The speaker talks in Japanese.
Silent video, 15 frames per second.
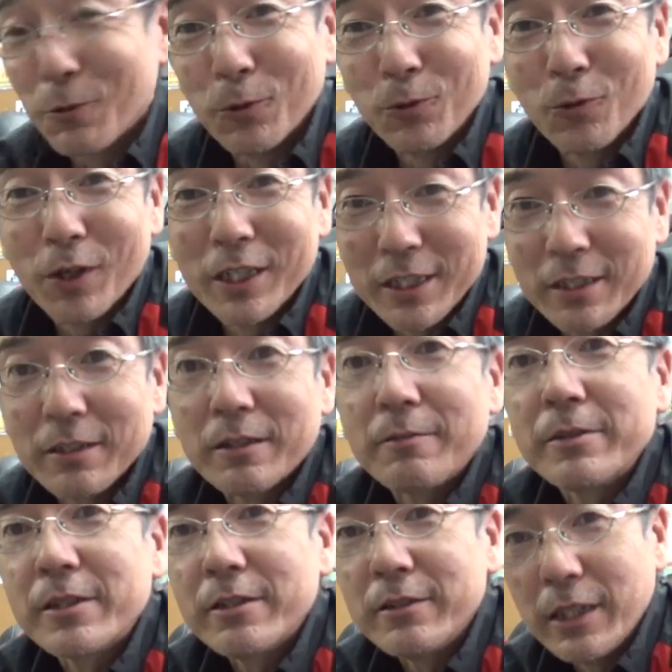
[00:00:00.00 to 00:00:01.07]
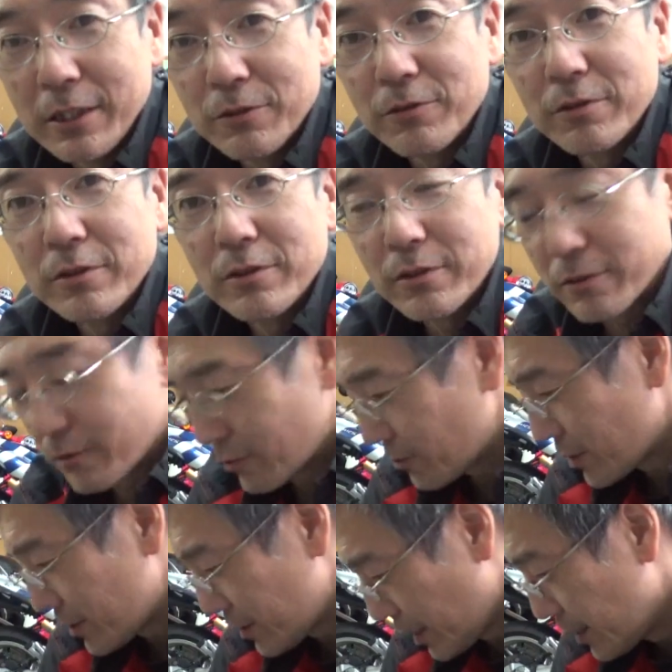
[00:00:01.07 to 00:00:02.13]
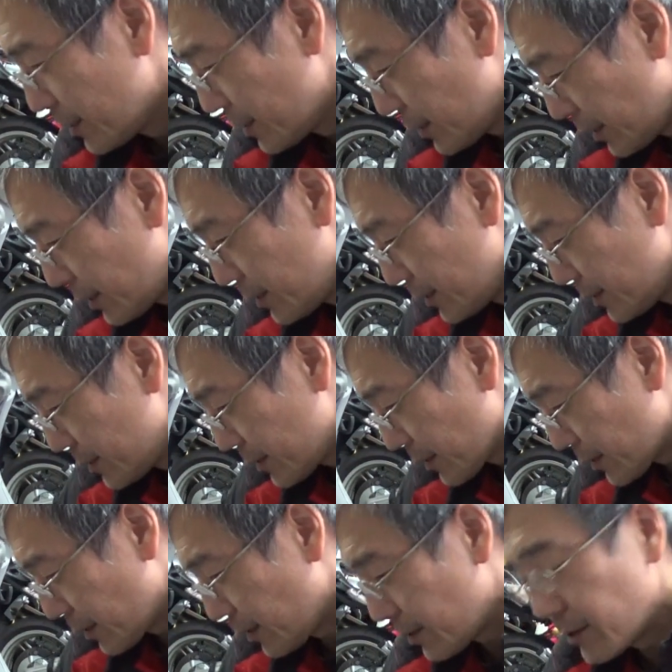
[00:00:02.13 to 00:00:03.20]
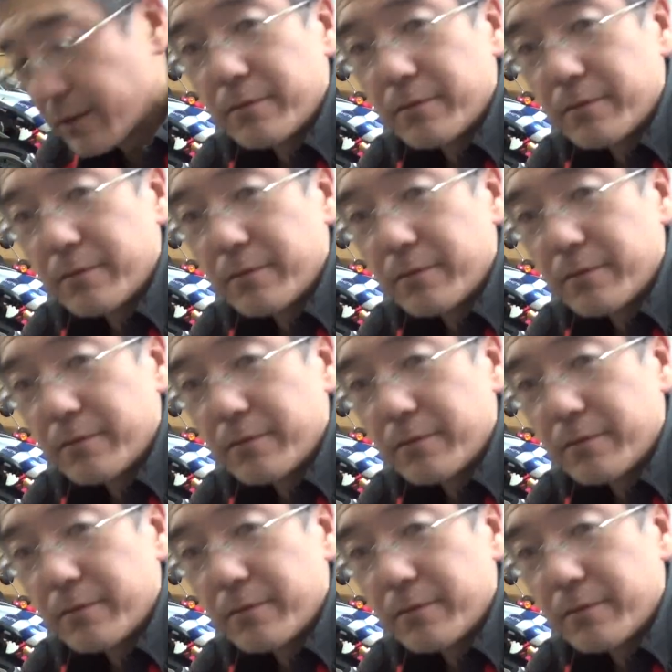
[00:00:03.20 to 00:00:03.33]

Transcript: 合同会社とかです内臓ね、はい、だから、